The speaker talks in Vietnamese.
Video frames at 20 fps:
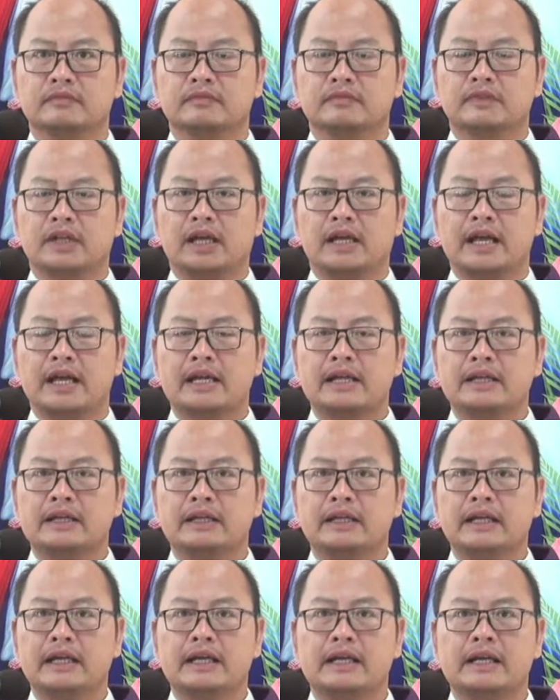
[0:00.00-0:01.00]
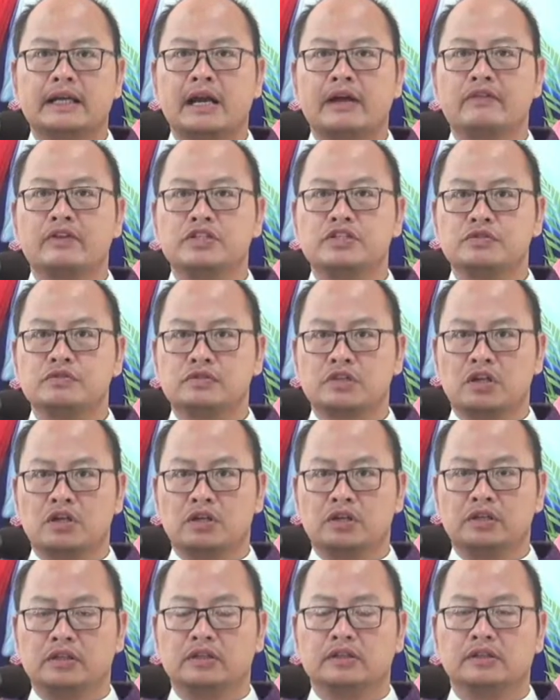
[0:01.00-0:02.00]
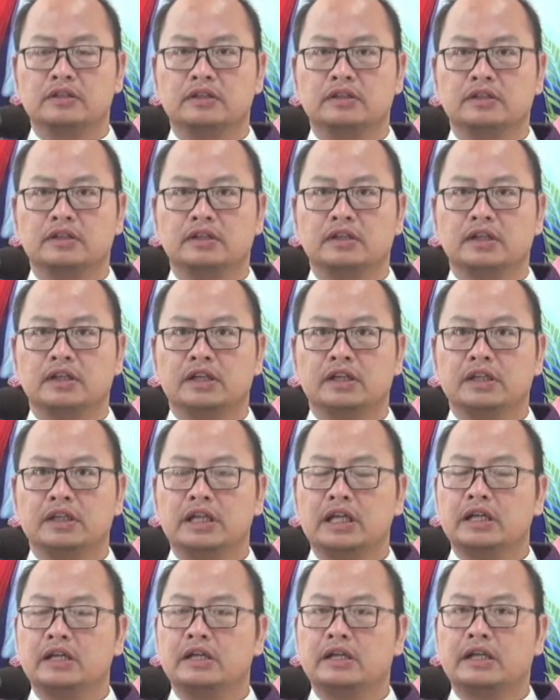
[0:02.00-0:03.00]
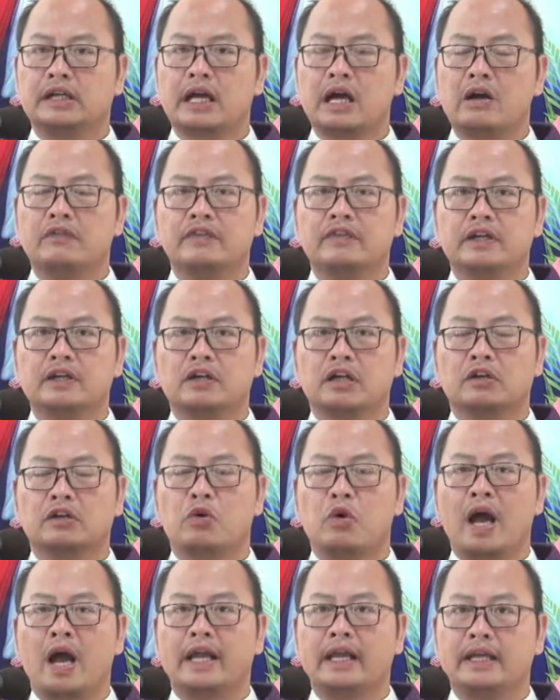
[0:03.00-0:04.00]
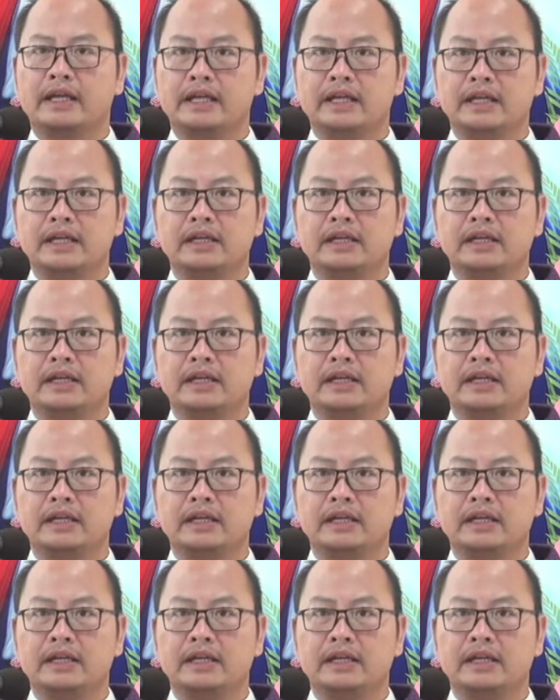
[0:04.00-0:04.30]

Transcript: Thầy đã hiện ra với chúng tôi Nhưng các ông vẫn còn hoài nghi